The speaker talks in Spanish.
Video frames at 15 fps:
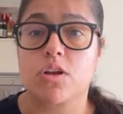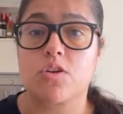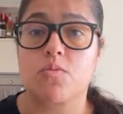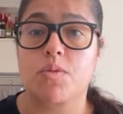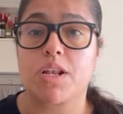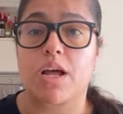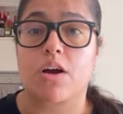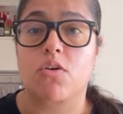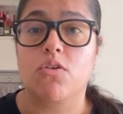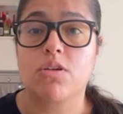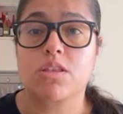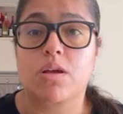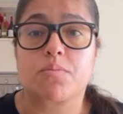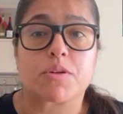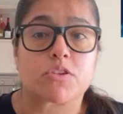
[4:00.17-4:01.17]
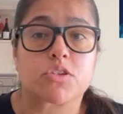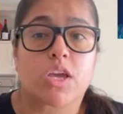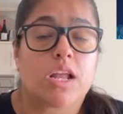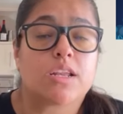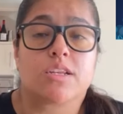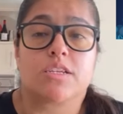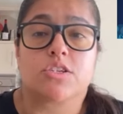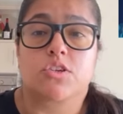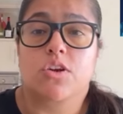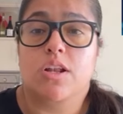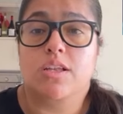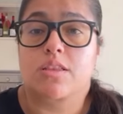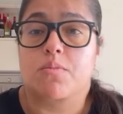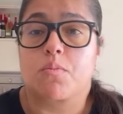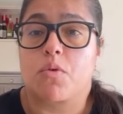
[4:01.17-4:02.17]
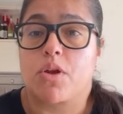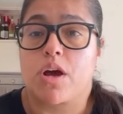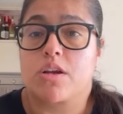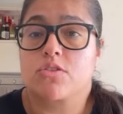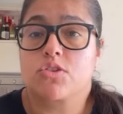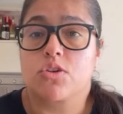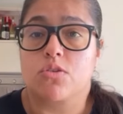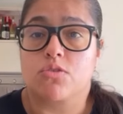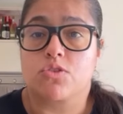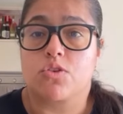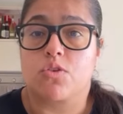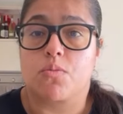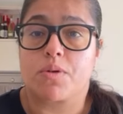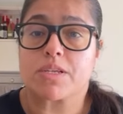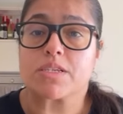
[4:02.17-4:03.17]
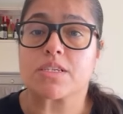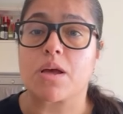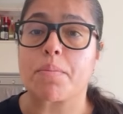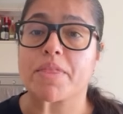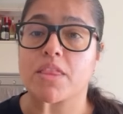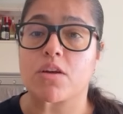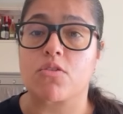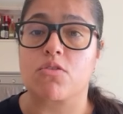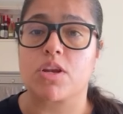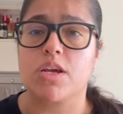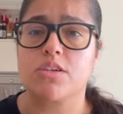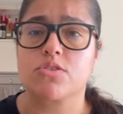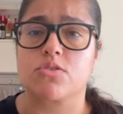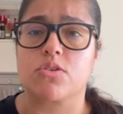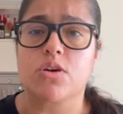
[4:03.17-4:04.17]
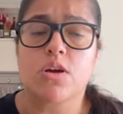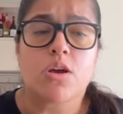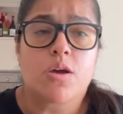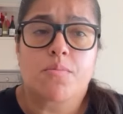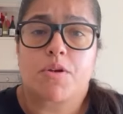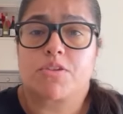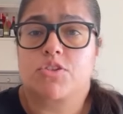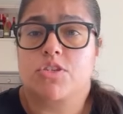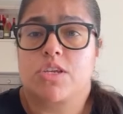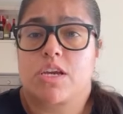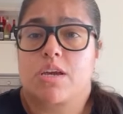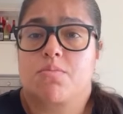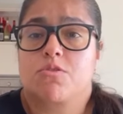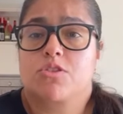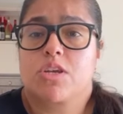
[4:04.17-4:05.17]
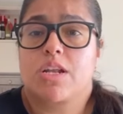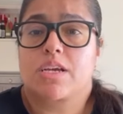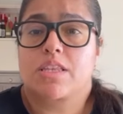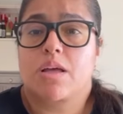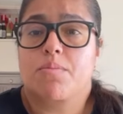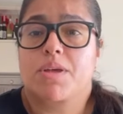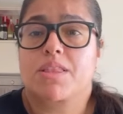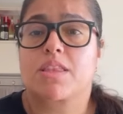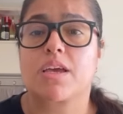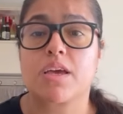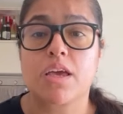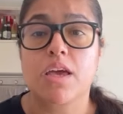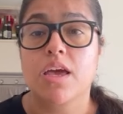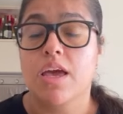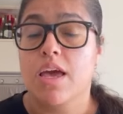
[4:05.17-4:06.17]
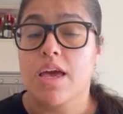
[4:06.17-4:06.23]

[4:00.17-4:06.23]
una nómina corta, pero es que al inicio de la temporada nos ilusionó precisamente con eso. Pero si seguimos directamente